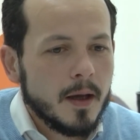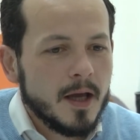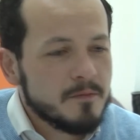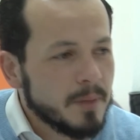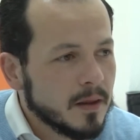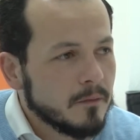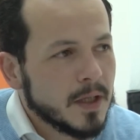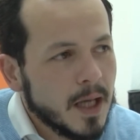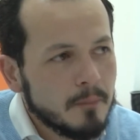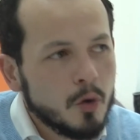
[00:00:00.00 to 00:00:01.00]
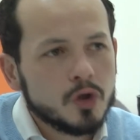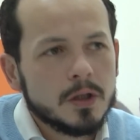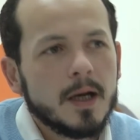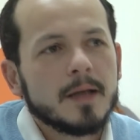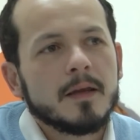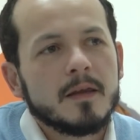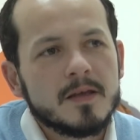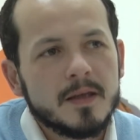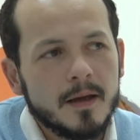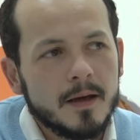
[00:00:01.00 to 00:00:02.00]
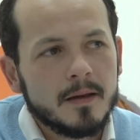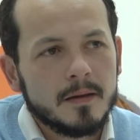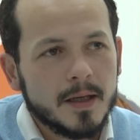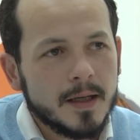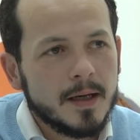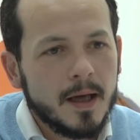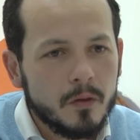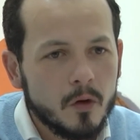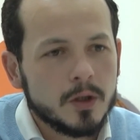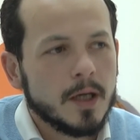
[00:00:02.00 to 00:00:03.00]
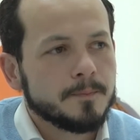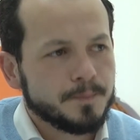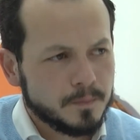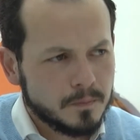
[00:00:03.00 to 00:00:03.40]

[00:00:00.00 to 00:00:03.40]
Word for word: especificamos la necesidad de que la zona